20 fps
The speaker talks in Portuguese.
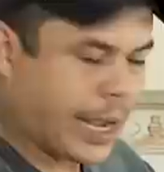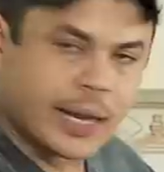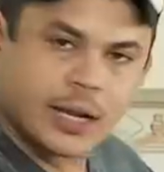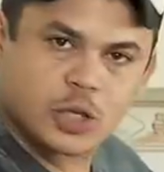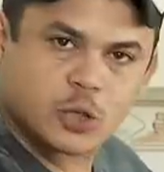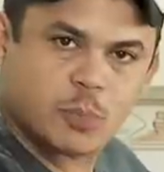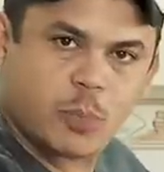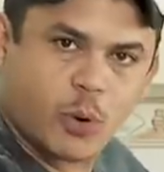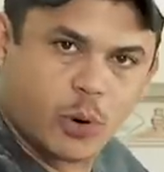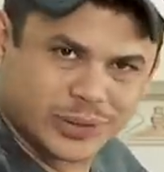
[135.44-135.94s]
que era
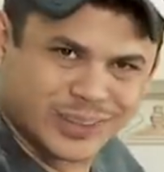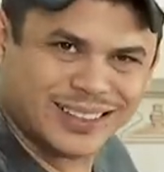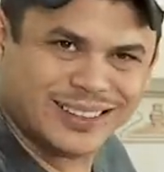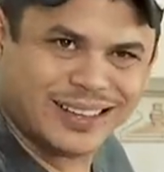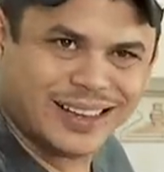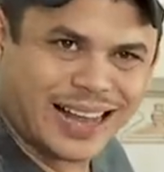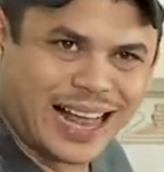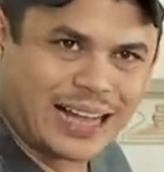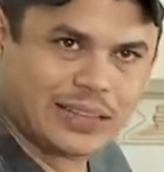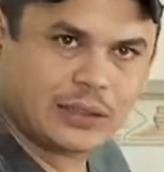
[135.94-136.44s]
as portas
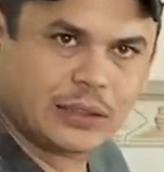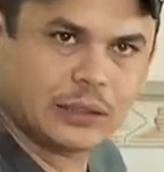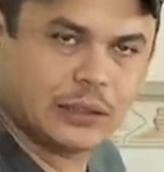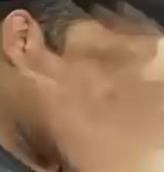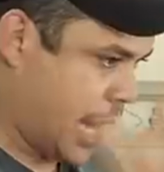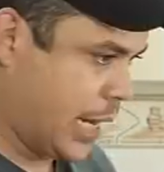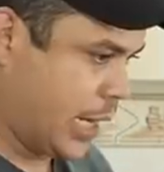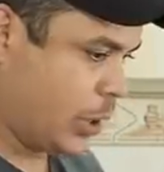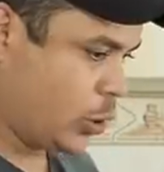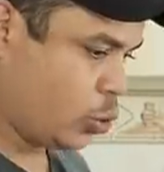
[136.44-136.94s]
de lata.
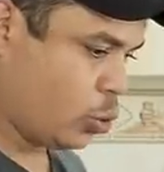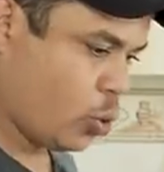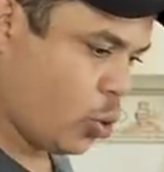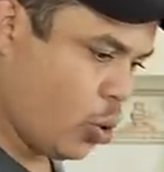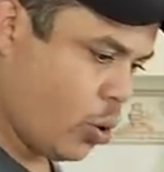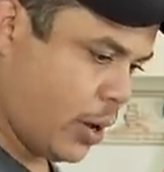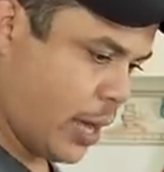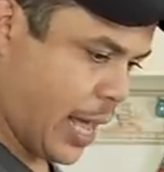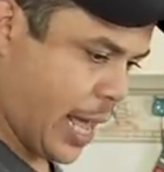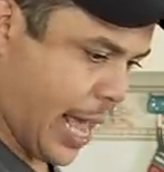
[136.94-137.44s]
Ela
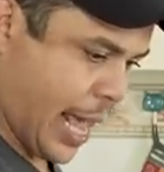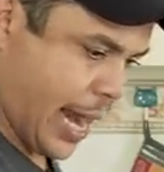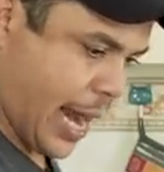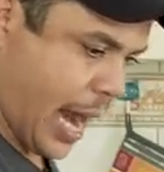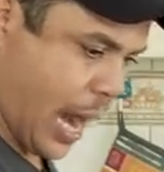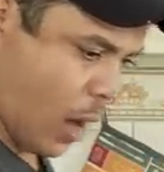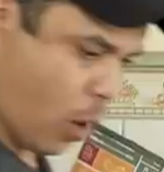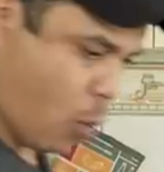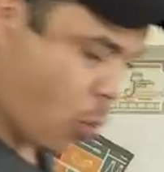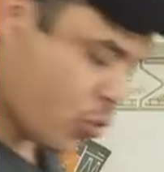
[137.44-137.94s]
entrou,
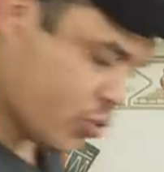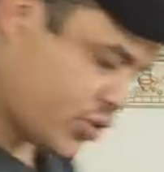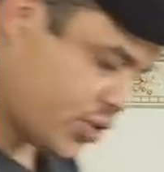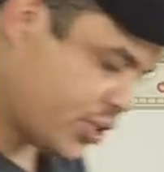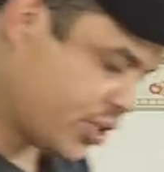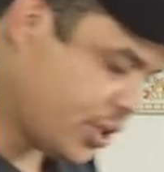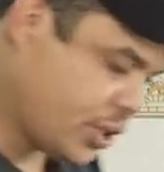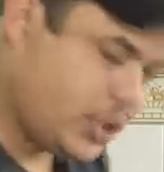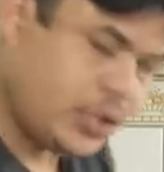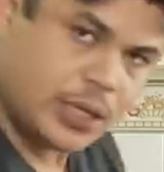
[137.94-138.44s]
era a
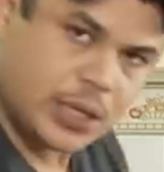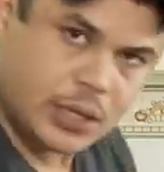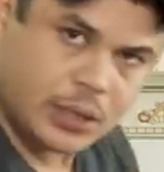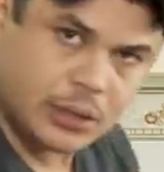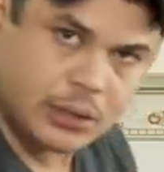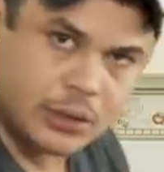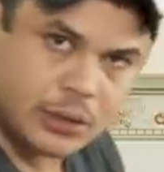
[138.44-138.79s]
cozinha